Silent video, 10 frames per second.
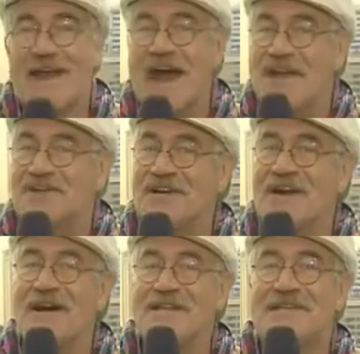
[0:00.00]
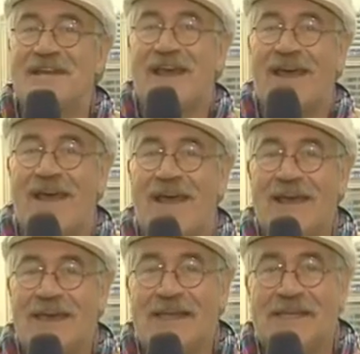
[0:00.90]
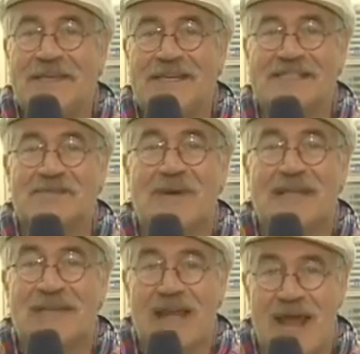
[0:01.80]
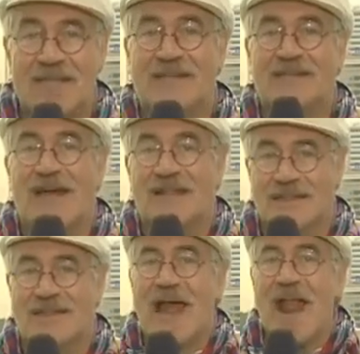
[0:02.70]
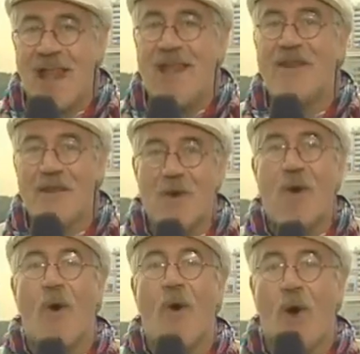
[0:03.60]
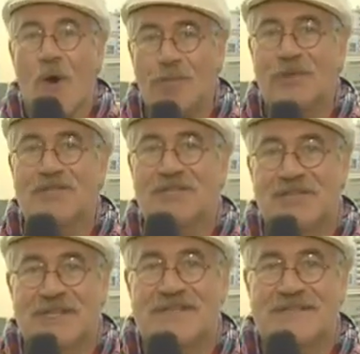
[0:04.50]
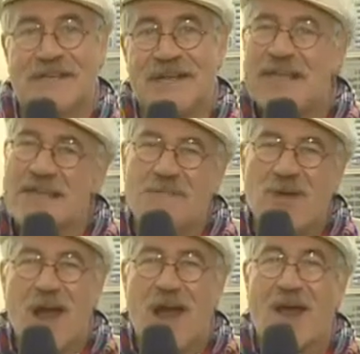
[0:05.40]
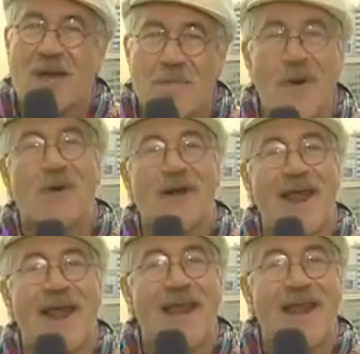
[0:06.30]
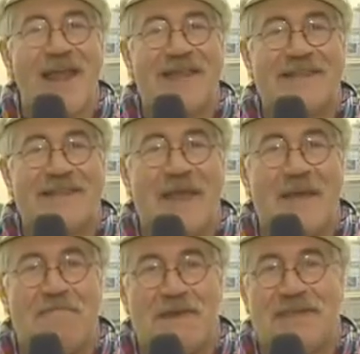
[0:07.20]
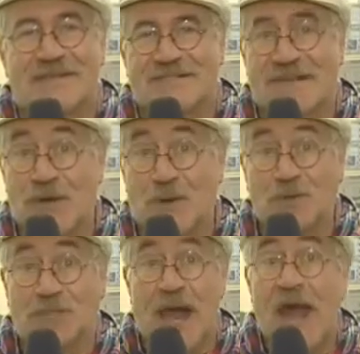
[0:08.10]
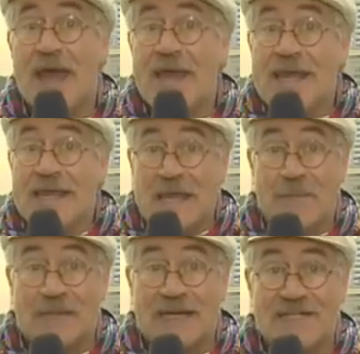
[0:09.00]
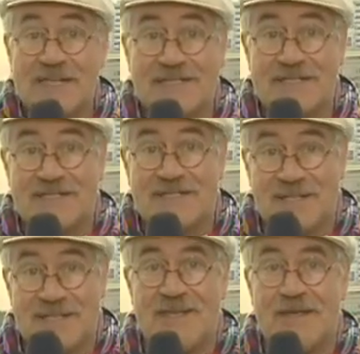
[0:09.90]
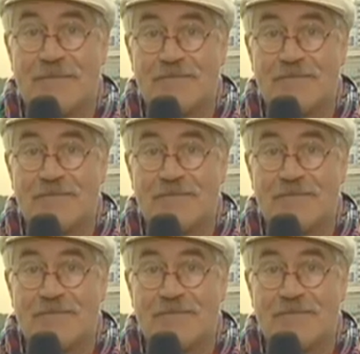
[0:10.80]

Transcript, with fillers: Очаровательная, несмотря на тотальную облачность, немного хмурое летнее питерское утро и по традиции стихи.